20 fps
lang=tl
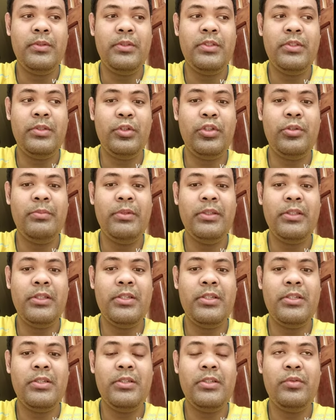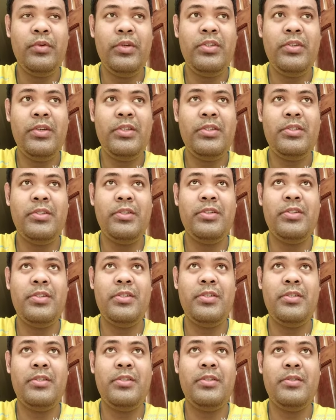installment ng
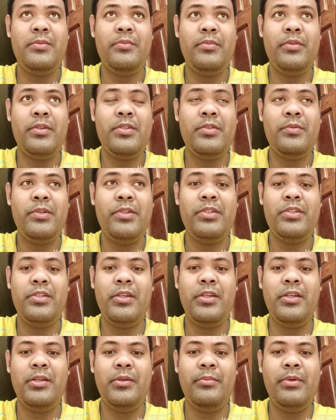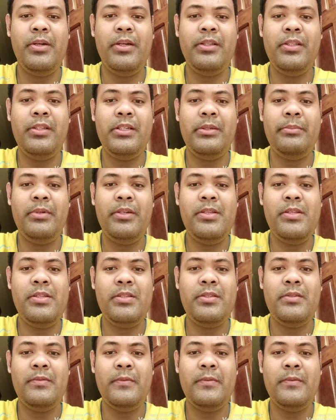researchers because which uh, maganda naman